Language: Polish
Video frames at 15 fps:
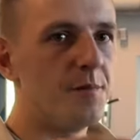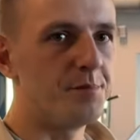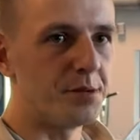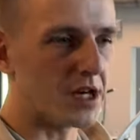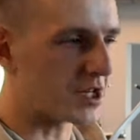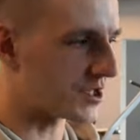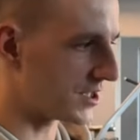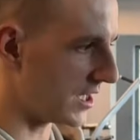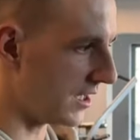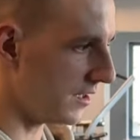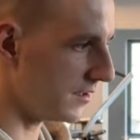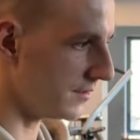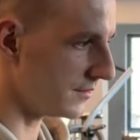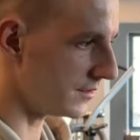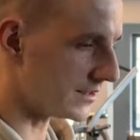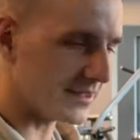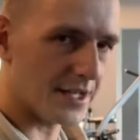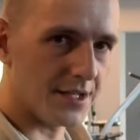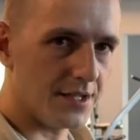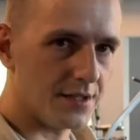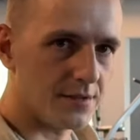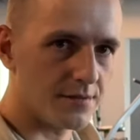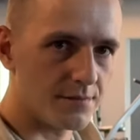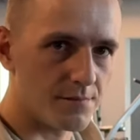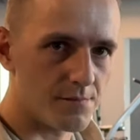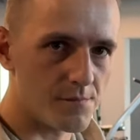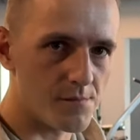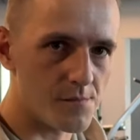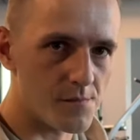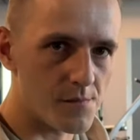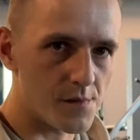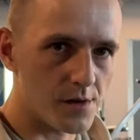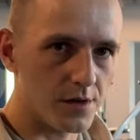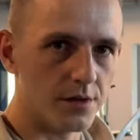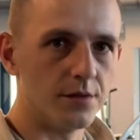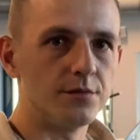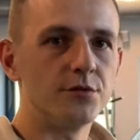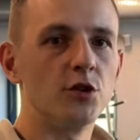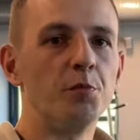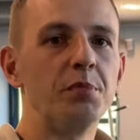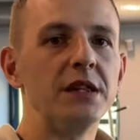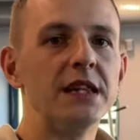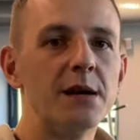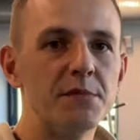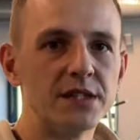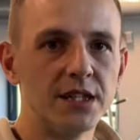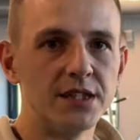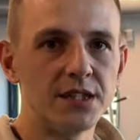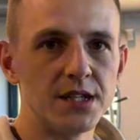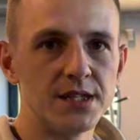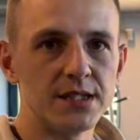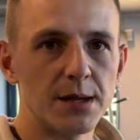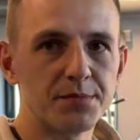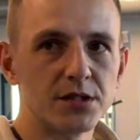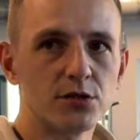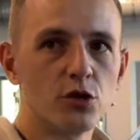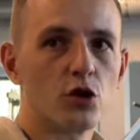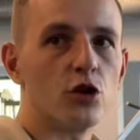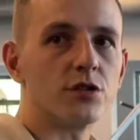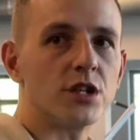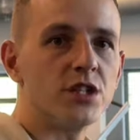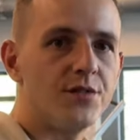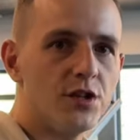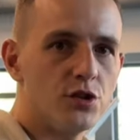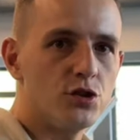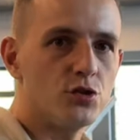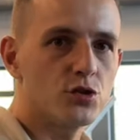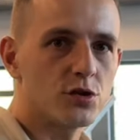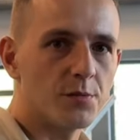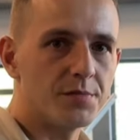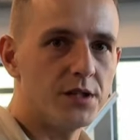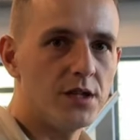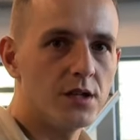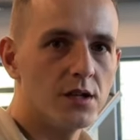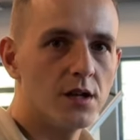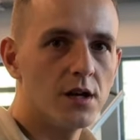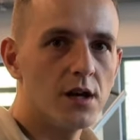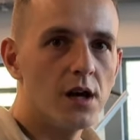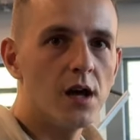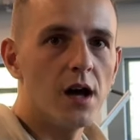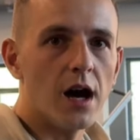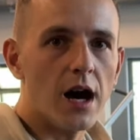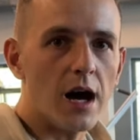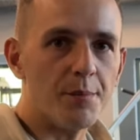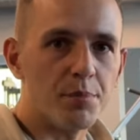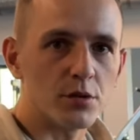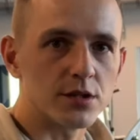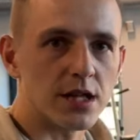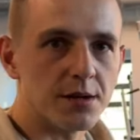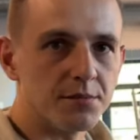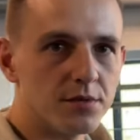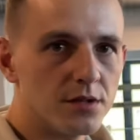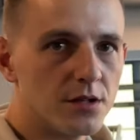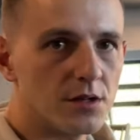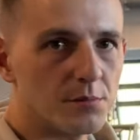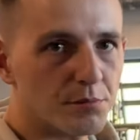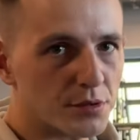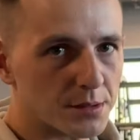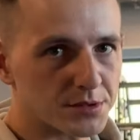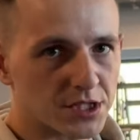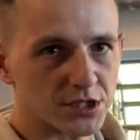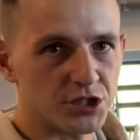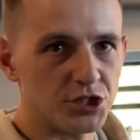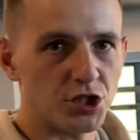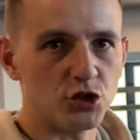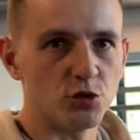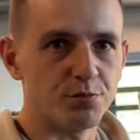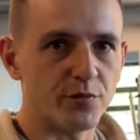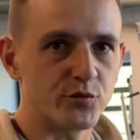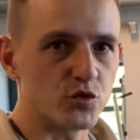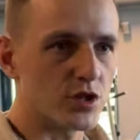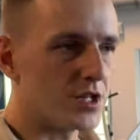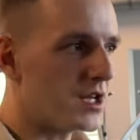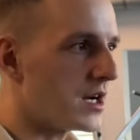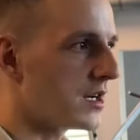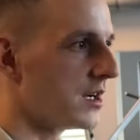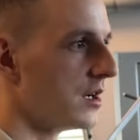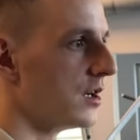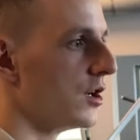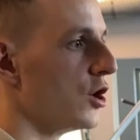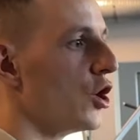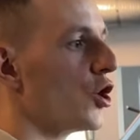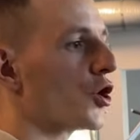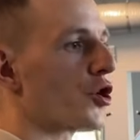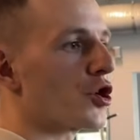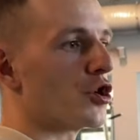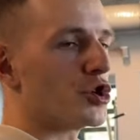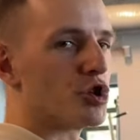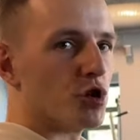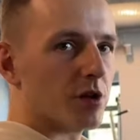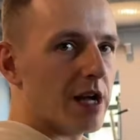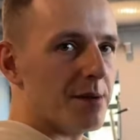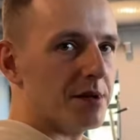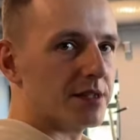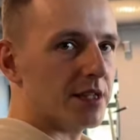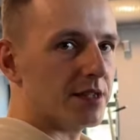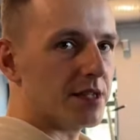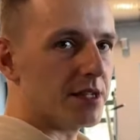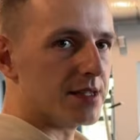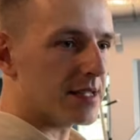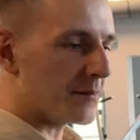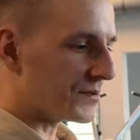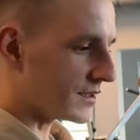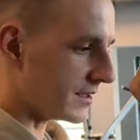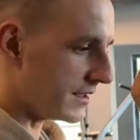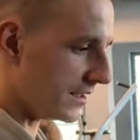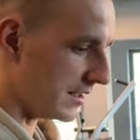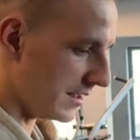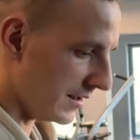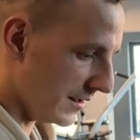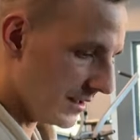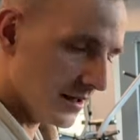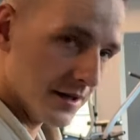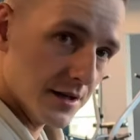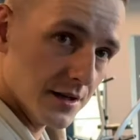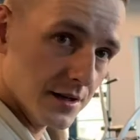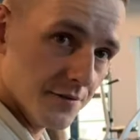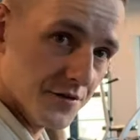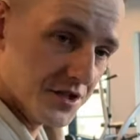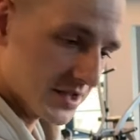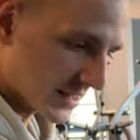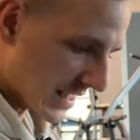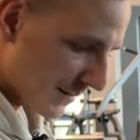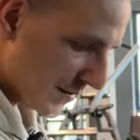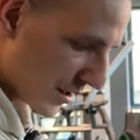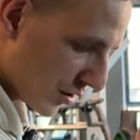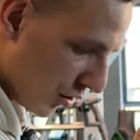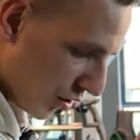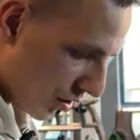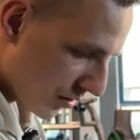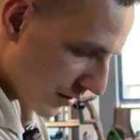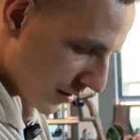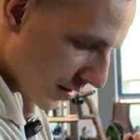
pierwszej serii dopinamy ten triceps do kąta 90 stopni, a potem po na przykład 10 powtórzeniach rozciągamy ten triceps i wyciskamy go